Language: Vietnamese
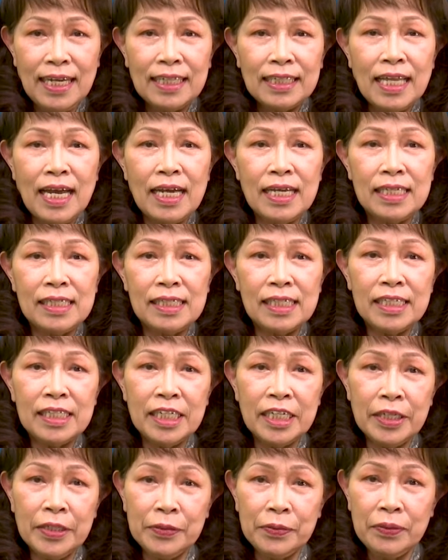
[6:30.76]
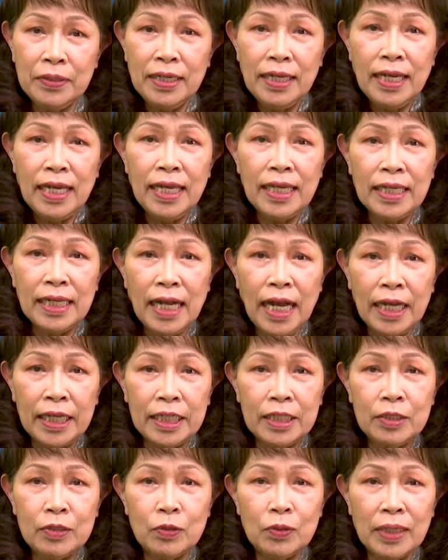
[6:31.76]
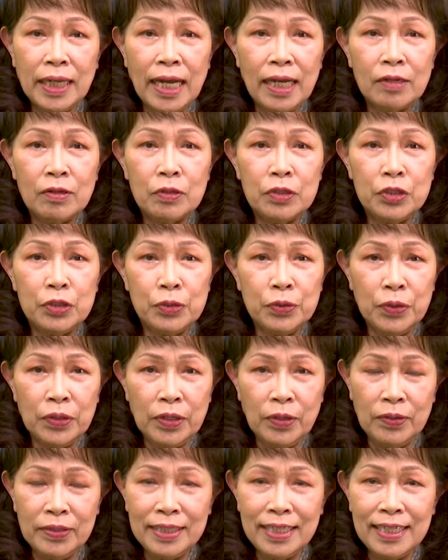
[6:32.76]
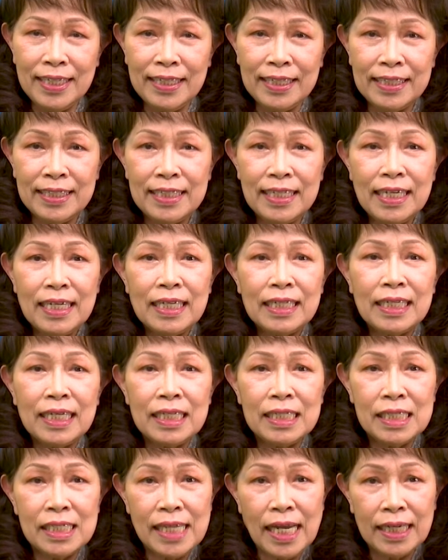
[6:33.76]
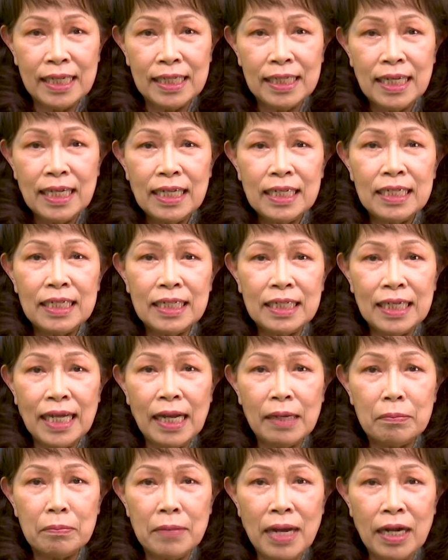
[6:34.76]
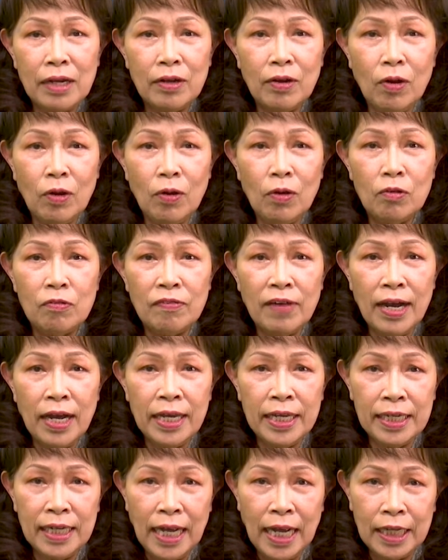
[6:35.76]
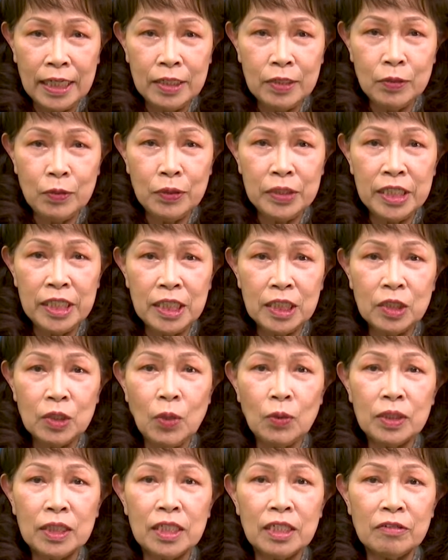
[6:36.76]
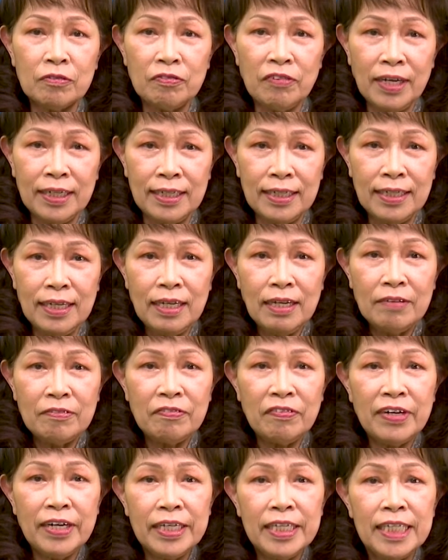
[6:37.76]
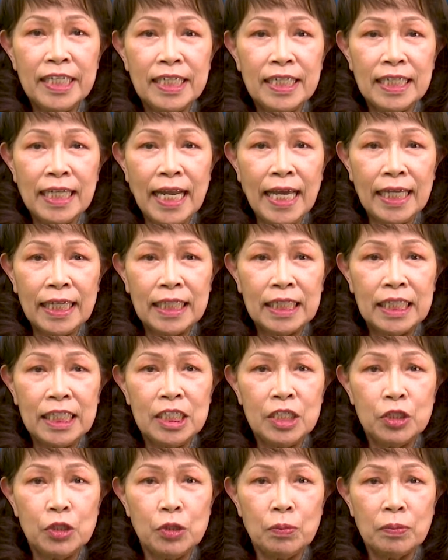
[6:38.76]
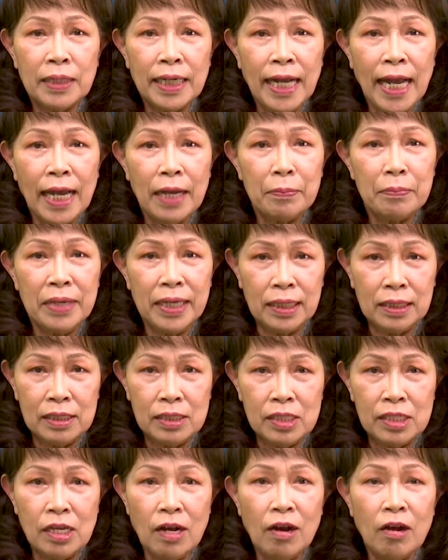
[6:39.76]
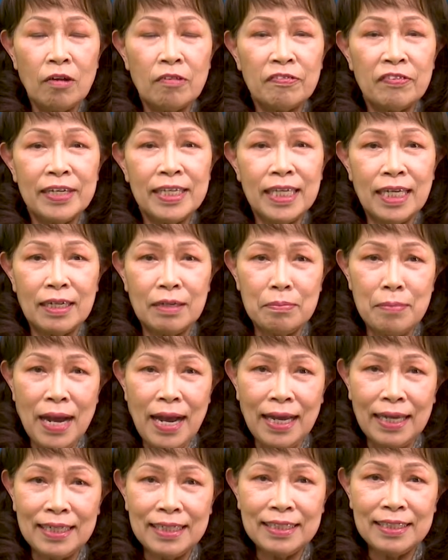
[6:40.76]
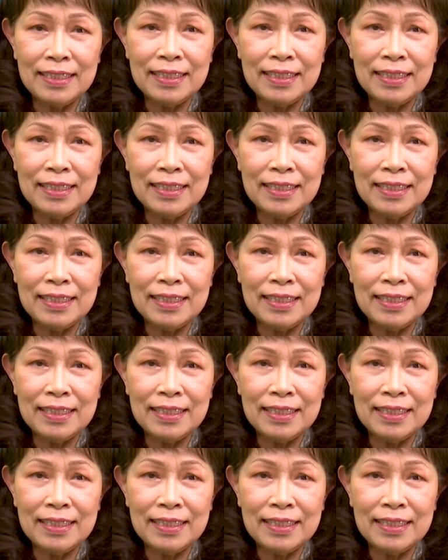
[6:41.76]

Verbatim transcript: Thầy giới thiệu hình ảnh của các ngôi chùa nổi tiếng, kinh sách được khắc bằng gỗ và hình ảnh của những tôn tượng Phật với những nét kiến trúc khác biệt so với Nhật Bản.